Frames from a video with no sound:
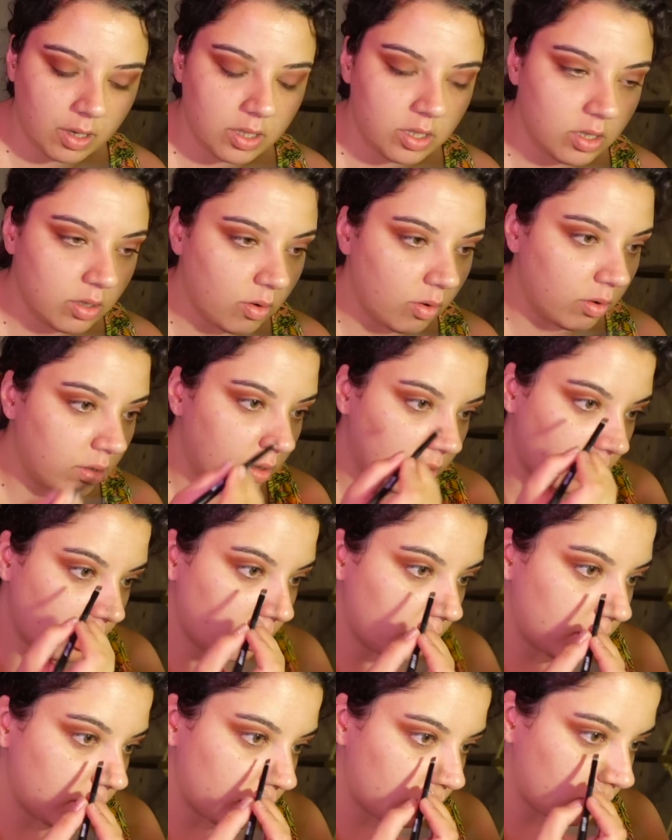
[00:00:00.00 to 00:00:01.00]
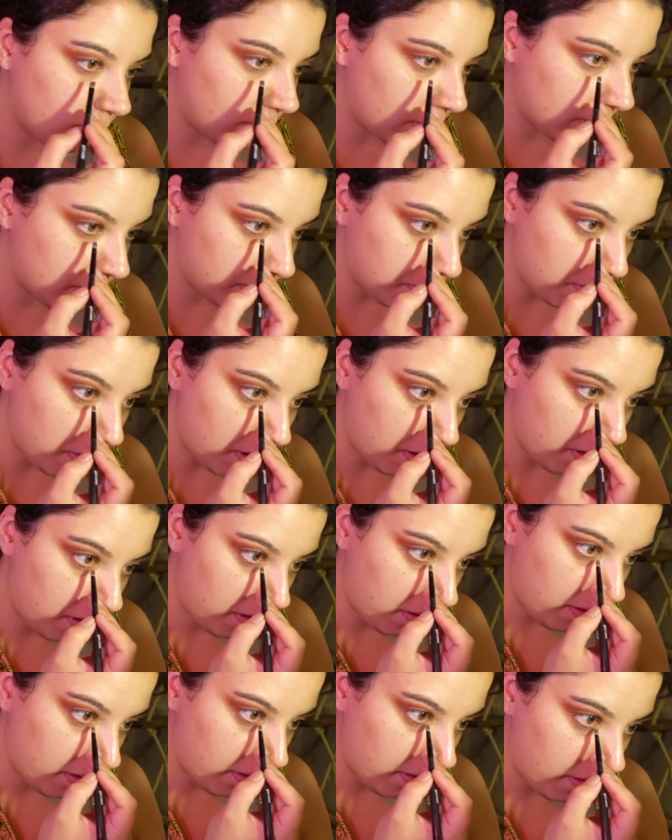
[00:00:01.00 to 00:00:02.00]
Açık olanı şu kısma,
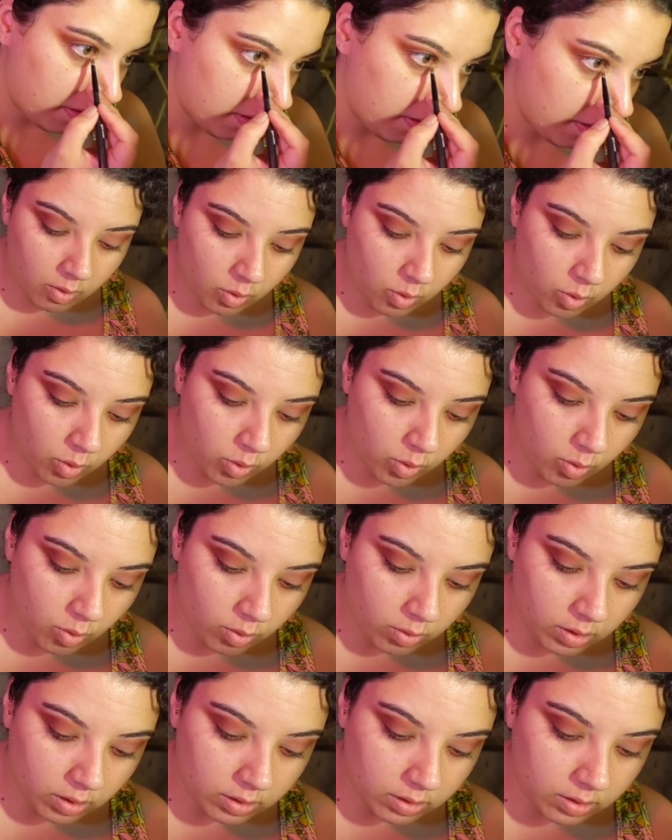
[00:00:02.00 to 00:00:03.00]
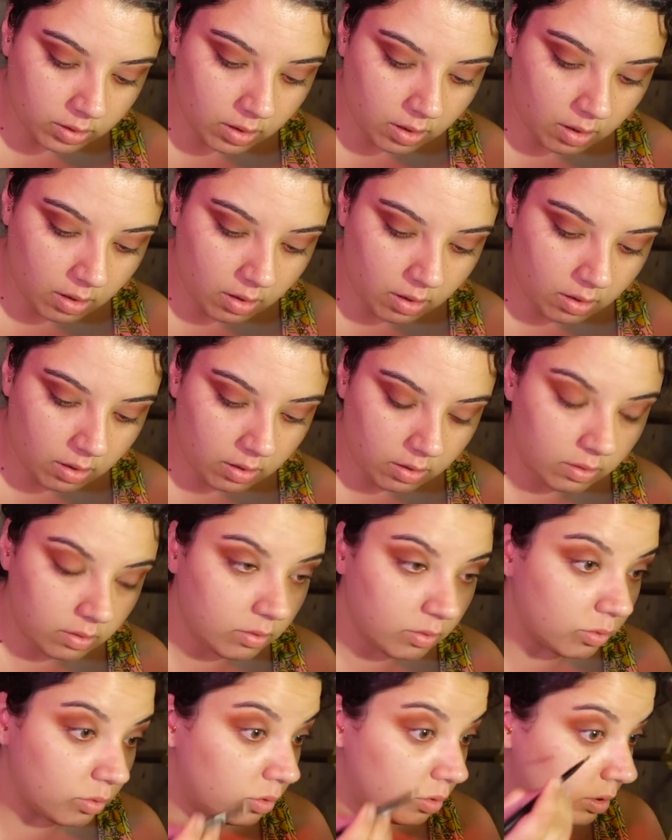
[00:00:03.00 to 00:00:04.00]
koyu olanı da
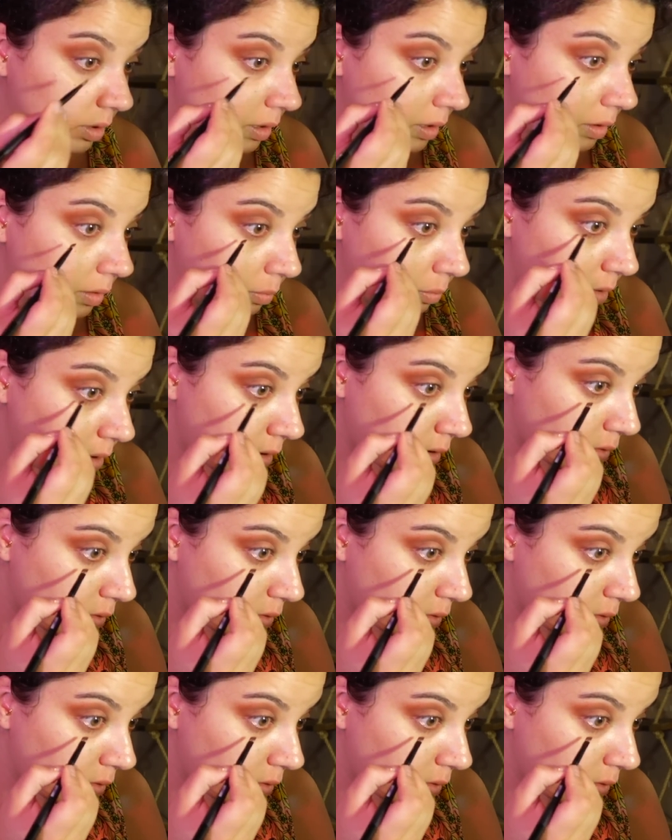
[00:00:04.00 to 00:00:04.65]
uç kısımlara